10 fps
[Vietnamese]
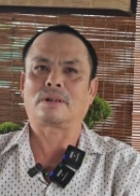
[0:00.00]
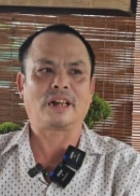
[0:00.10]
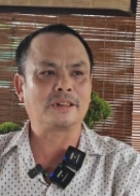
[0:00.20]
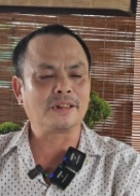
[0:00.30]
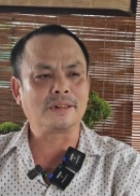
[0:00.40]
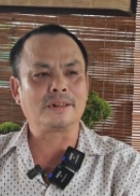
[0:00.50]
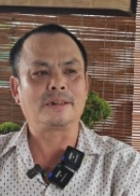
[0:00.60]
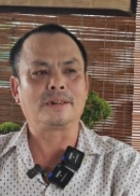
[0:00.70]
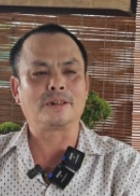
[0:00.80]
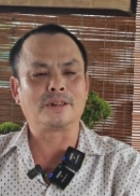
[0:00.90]

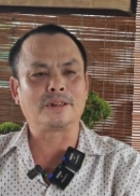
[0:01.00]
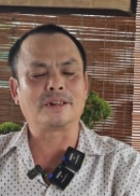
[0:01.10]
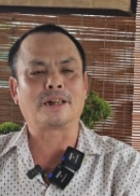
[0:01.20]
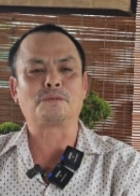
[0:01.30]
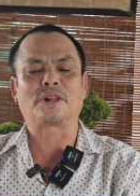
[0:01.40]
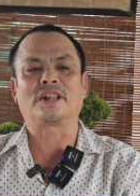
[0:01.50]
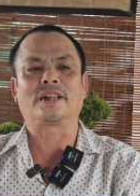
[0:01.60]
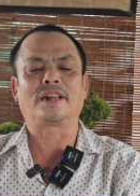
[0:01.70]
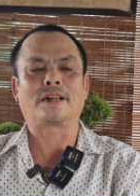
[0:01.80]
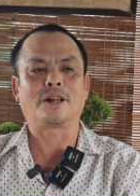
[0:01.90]
anh là một
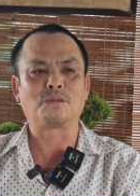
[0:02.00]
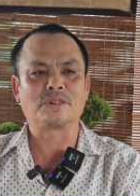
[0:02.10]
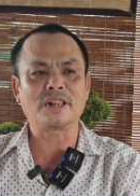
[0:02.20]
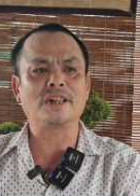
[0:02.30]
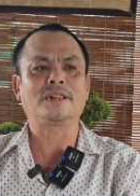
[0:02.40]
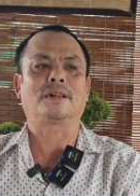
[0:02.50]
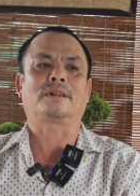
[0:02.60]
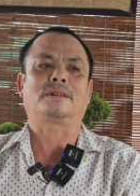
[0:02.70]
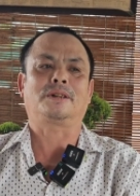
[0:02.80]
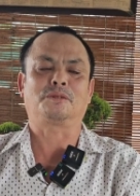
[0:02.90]
người đàn ông rất đích
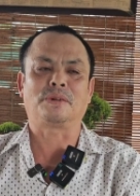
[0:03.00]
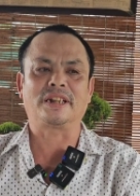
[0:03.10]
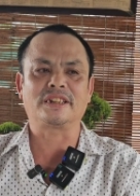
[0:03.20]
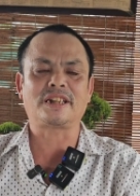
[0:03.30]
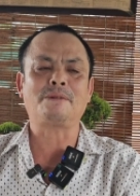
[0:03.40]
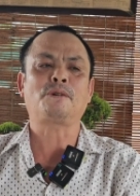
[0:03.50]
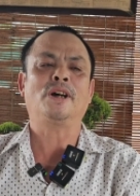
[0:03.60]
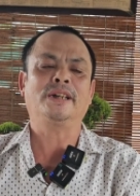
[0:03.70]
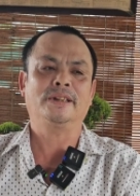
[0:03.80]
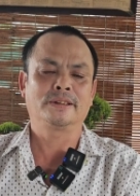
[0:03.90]
thực mà anh dám
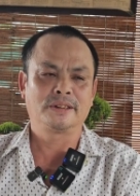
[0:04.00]
nói